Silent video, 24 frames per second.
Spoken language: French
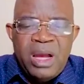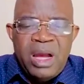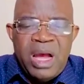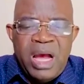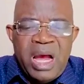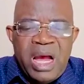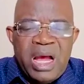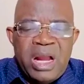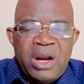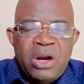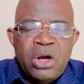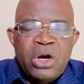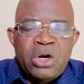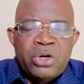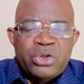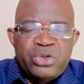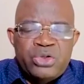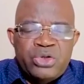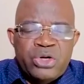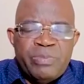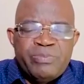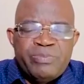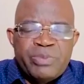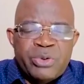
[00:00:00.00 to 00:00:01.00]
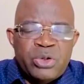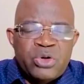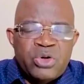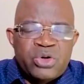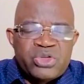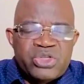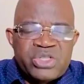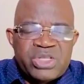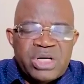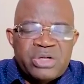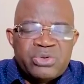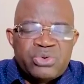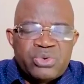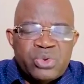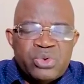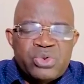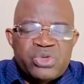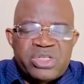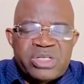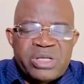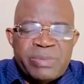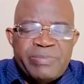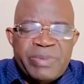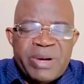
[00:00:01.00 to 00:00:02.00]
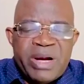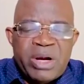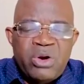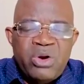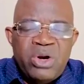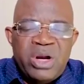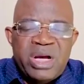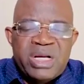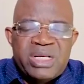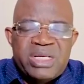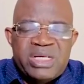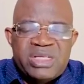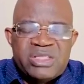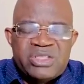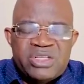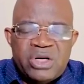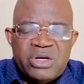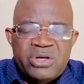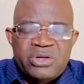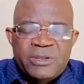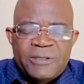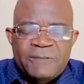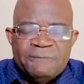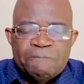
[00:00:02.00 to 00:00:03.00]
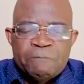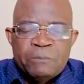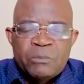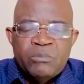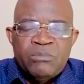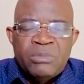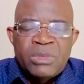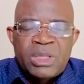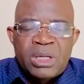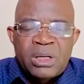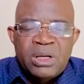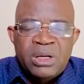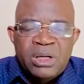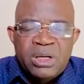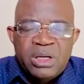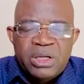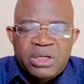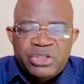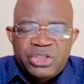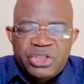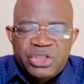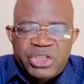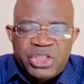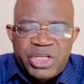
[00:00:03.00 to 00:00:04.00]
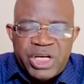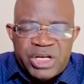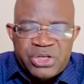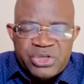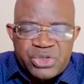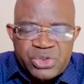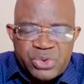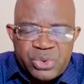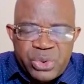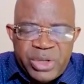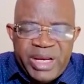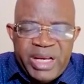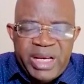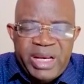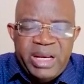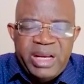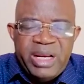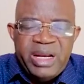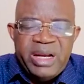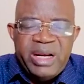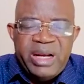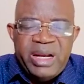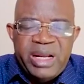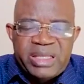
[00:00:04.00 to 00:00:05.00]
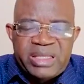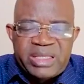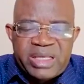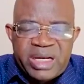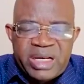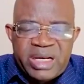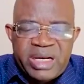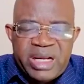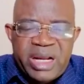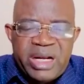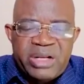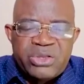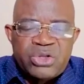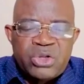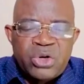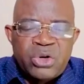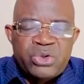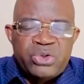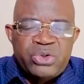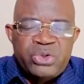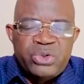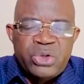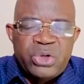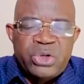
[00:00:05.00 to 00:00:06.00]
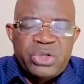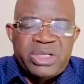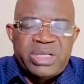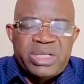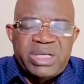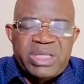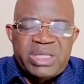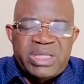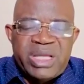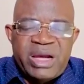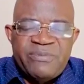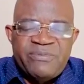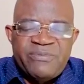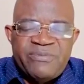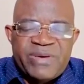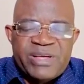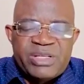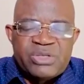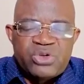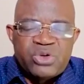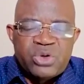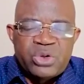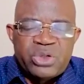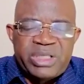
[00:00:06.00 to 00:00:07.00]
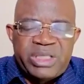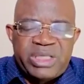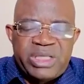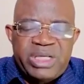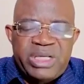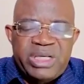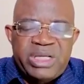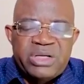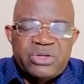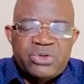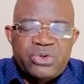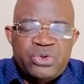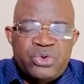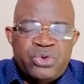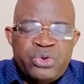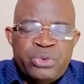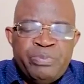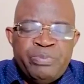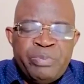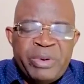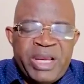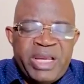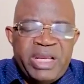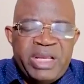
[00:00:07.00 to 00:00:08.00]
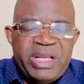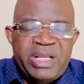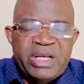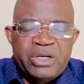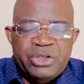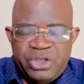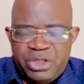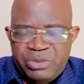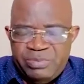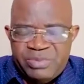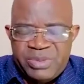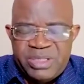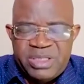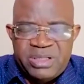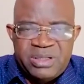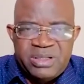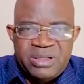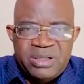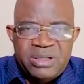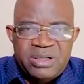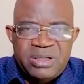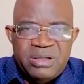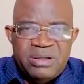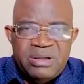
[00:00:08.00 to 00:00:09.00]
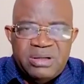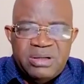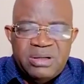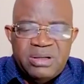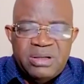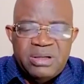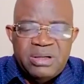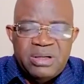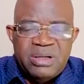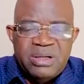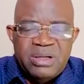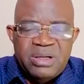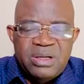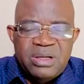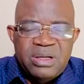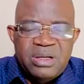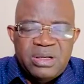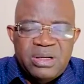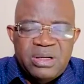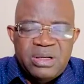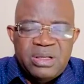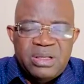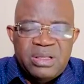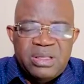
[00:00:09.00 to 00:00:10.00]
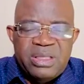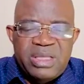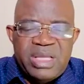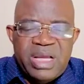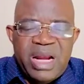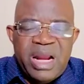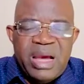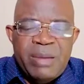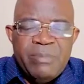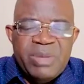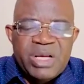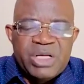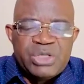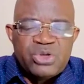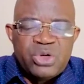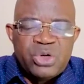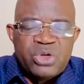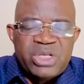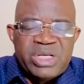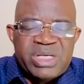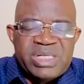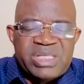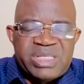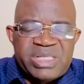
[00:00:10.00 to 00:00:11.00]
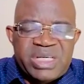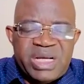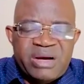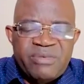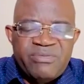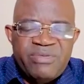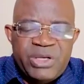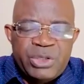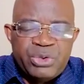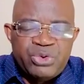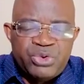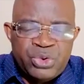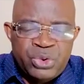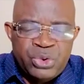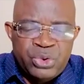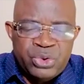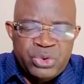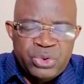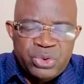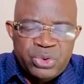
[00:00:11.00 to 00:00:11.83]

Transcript: Alors Dieu prononçant toutes ces paroles en disant, « Je suis l'Éternel ton Dieu qui t'a fait sortir du pays d'Égypte, de la maison de servitude.